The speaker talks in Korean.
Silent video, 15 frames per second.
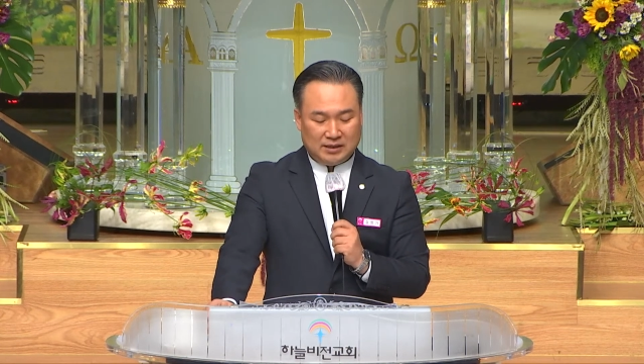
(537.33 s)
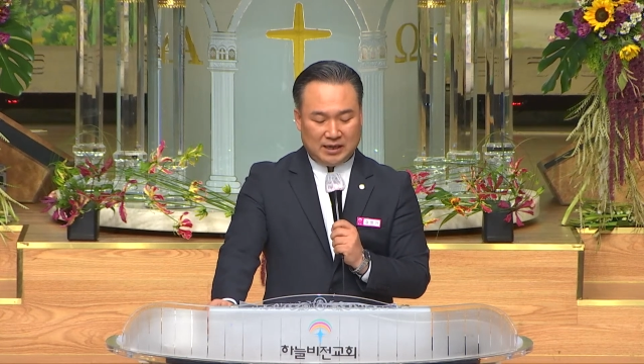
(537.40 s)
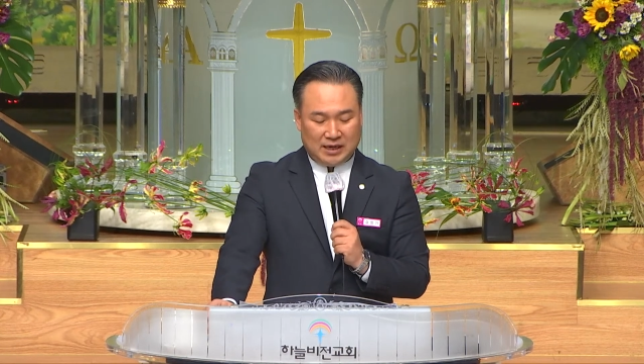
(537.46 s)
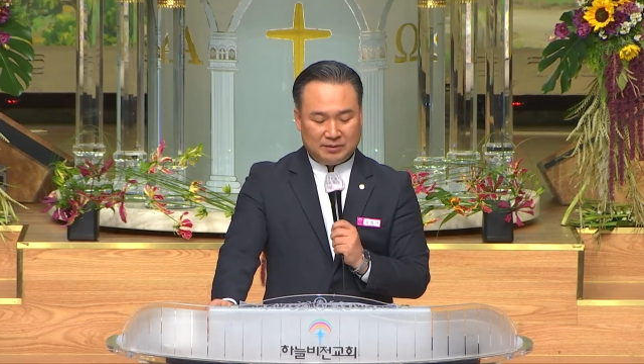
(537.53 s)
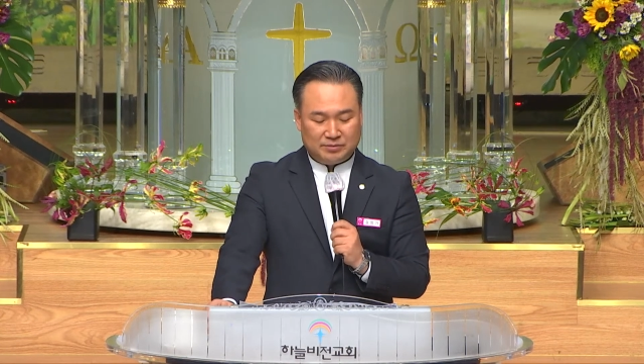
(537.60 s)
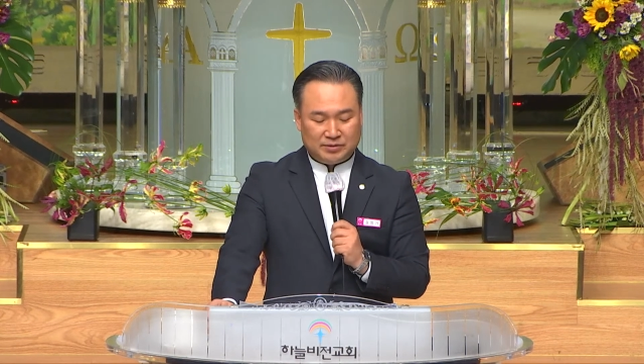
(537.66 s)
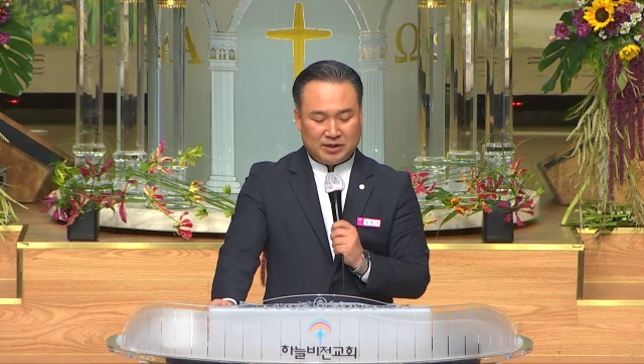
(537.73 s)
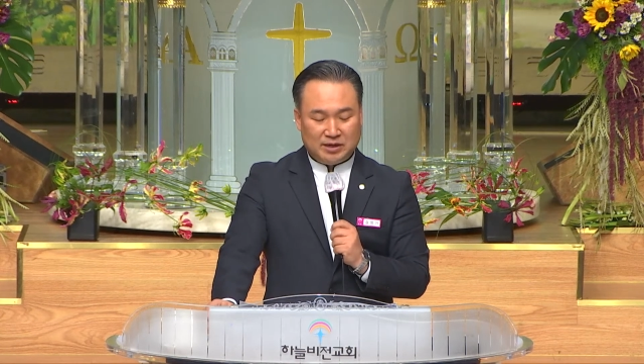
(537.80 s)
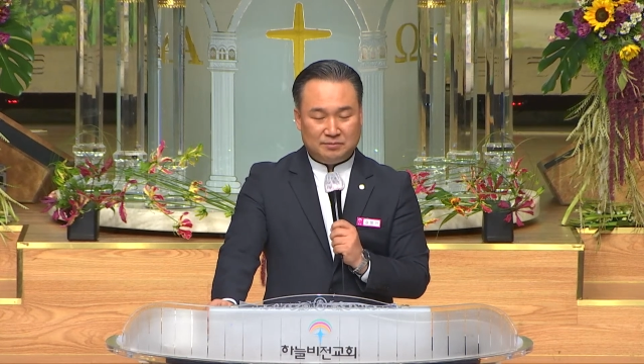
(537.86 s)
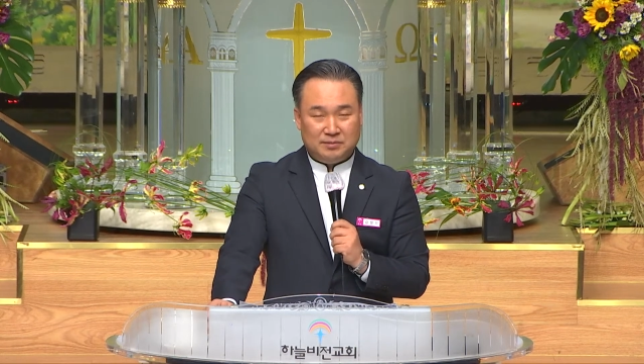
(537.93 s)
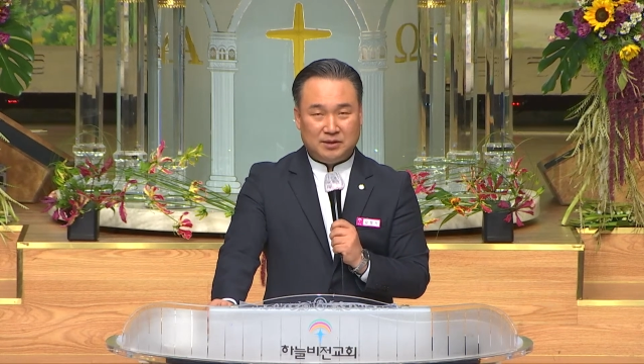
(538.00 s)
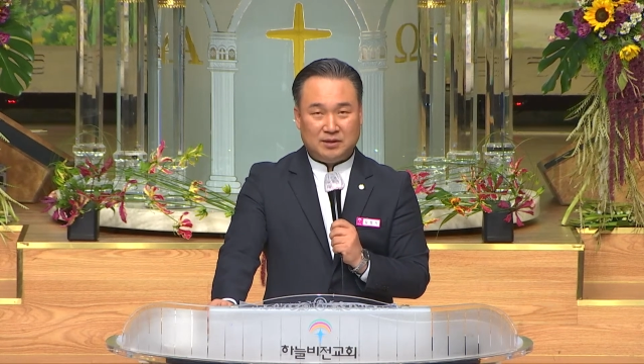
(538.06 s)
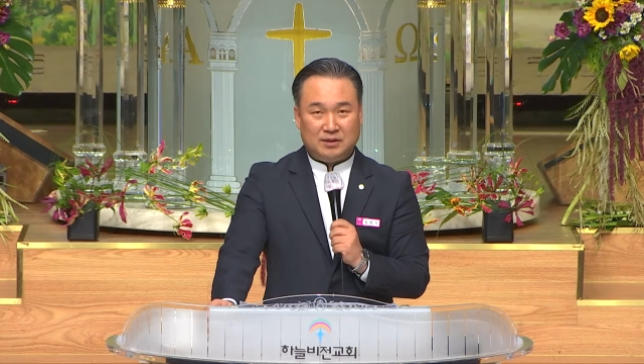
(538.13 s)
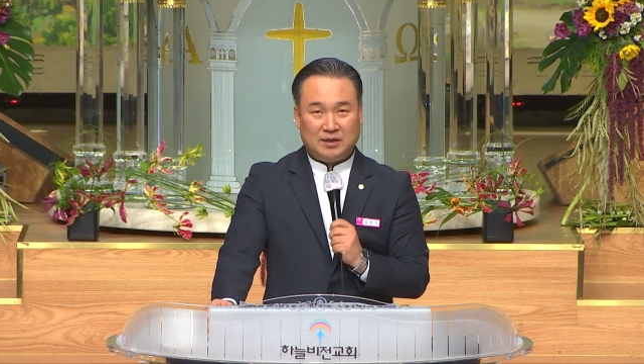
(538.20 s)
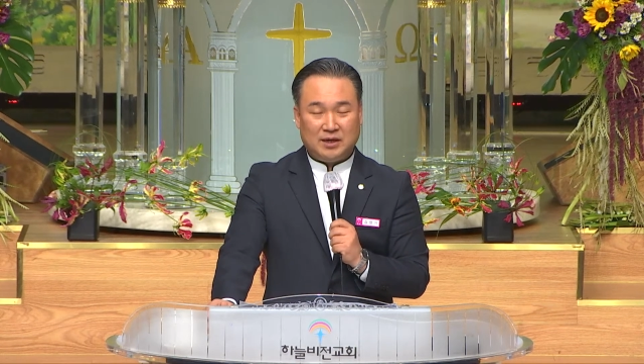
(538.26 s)

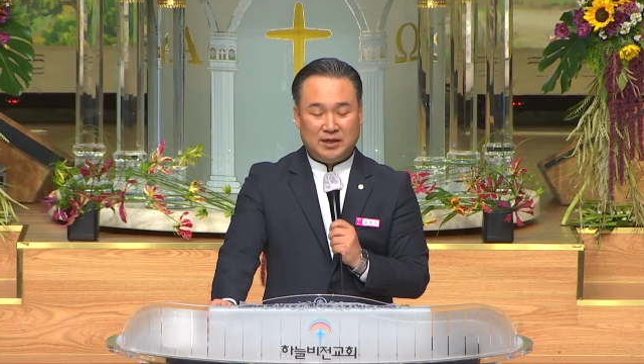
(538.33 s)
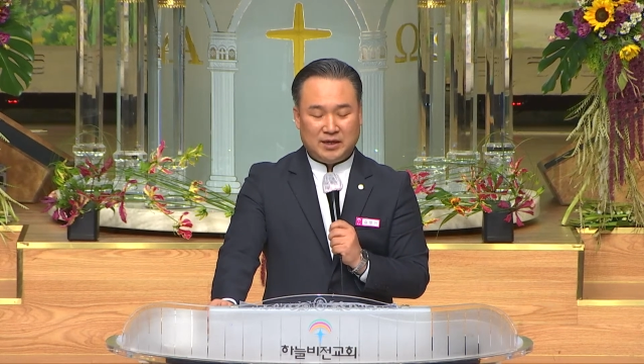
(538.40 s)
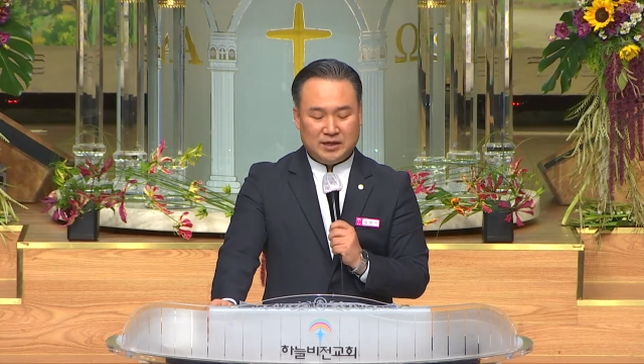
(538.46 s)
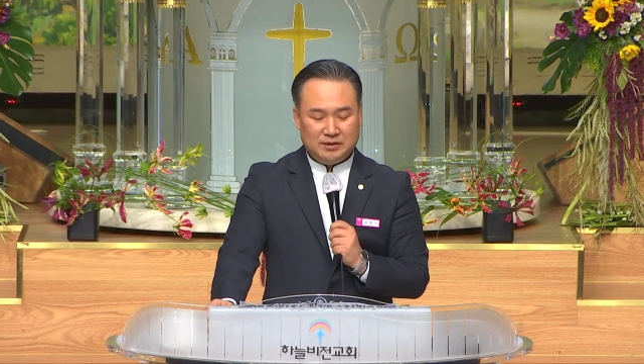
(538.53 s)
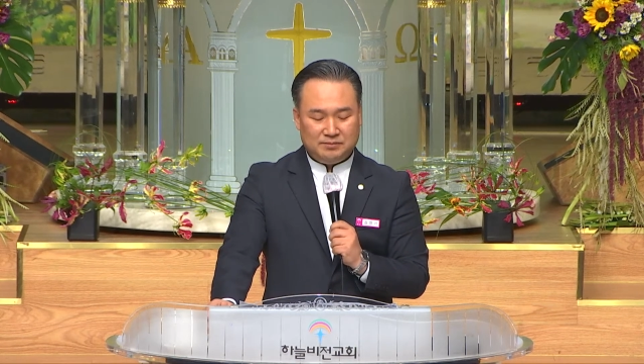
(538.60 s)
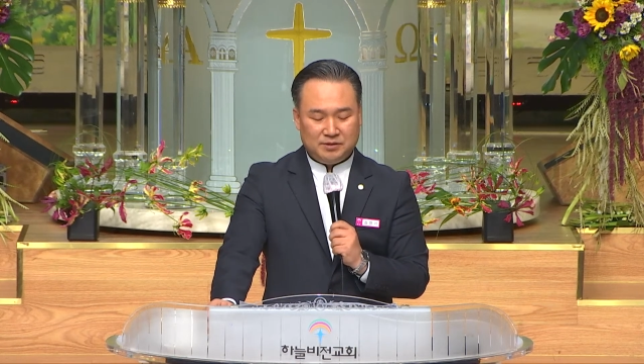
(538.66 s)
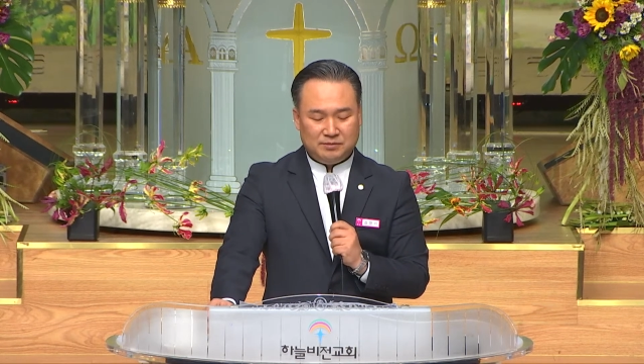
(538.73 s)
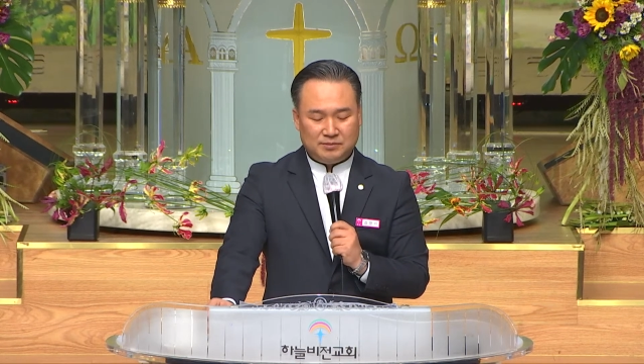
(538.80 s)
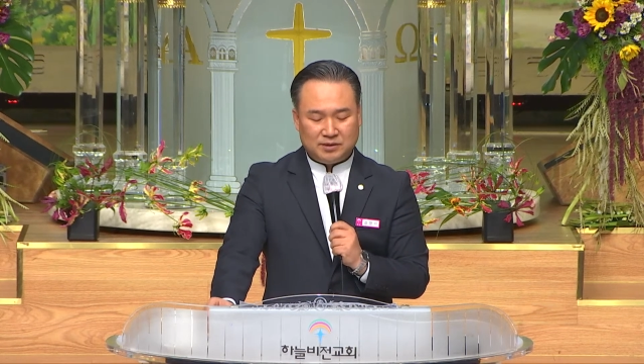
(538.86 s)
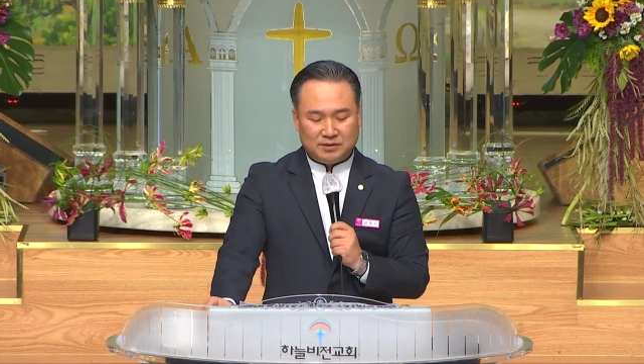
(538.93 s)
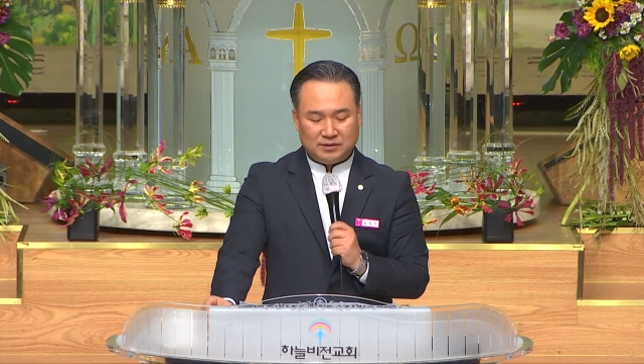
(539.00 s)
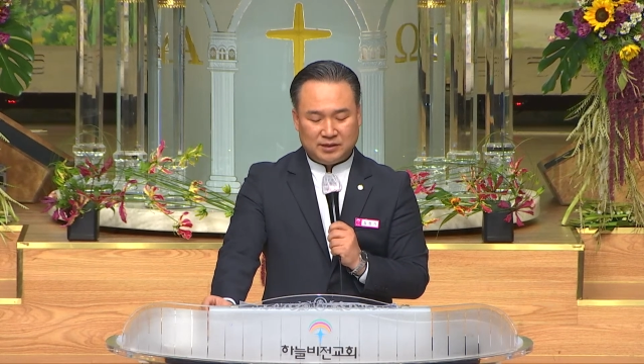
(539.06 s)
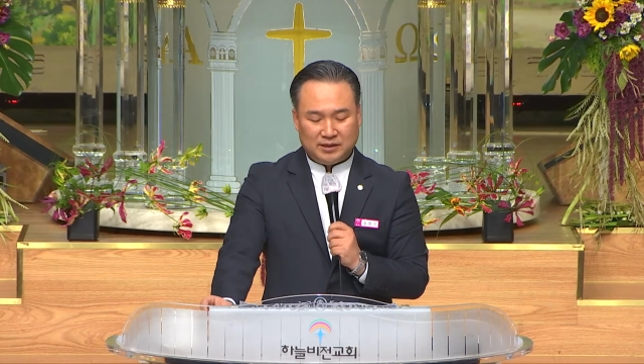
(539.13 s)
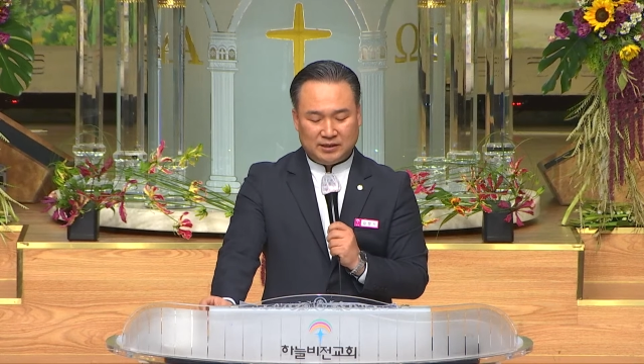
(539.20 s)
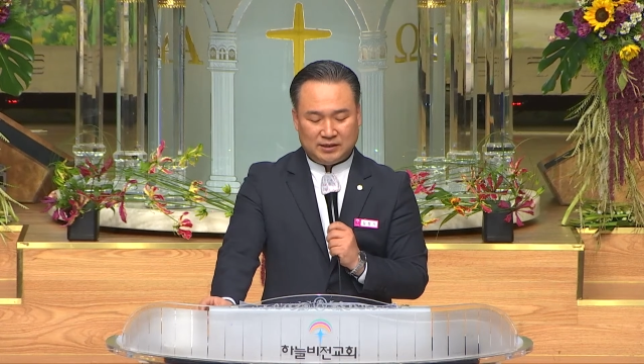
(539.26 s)
아브라함이 하나님을
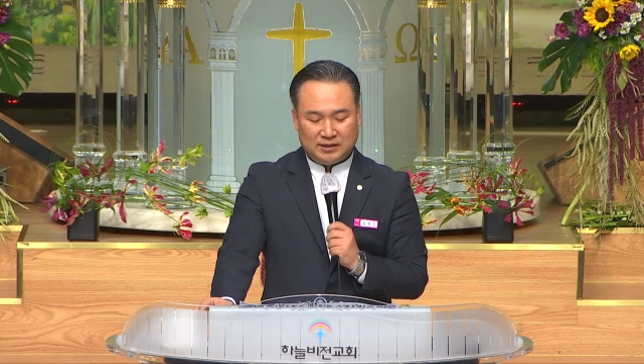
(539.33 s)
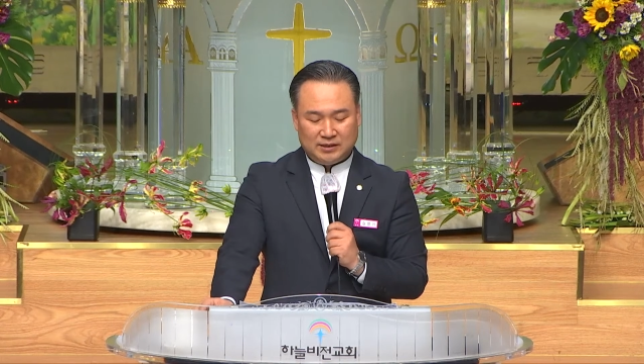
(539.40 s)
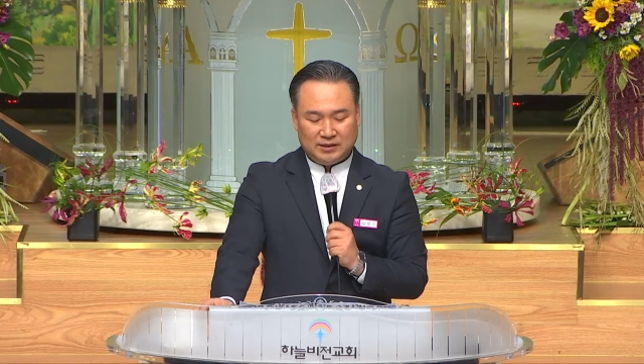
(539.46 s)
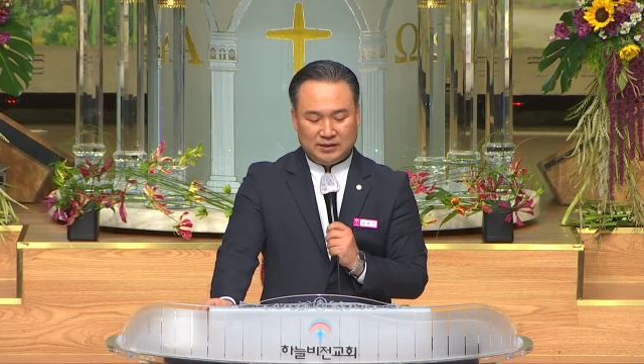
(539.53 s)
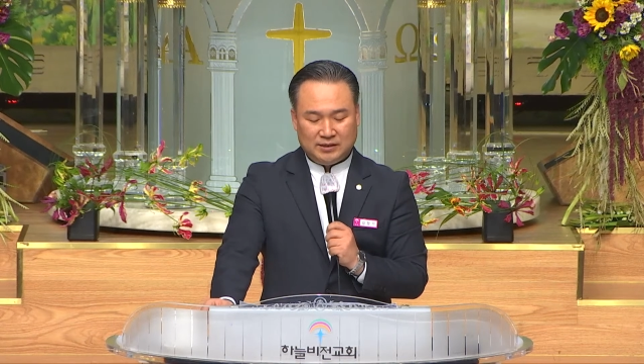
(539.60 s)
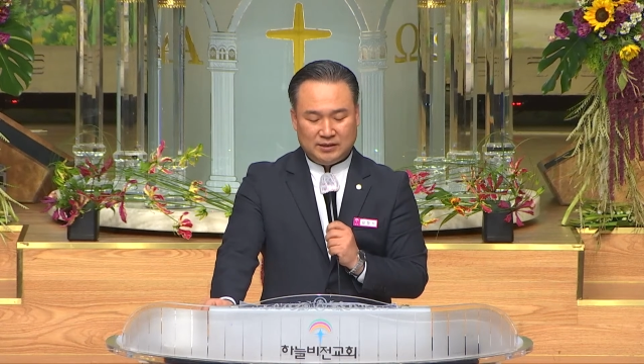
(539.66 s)
믿으니